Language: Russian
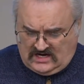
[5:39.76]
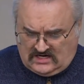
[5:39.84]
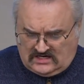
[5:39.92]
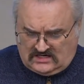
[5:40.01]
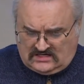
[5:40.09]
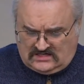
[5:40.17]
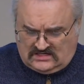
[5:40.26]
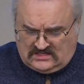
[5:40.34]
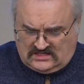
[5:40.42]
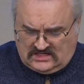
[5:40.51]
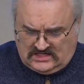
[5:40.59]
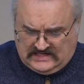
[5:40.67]

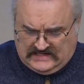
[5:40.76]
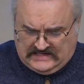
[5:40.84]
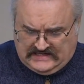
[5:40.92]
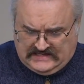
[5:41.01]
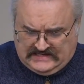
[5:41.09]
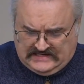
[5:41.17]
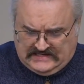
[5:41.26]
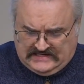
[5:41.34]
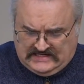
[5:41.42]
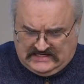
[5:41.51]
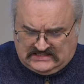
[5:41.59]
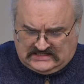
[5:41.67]
Э,
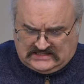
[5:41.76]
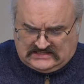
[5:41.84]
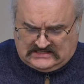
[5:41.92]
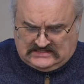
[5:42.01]
так,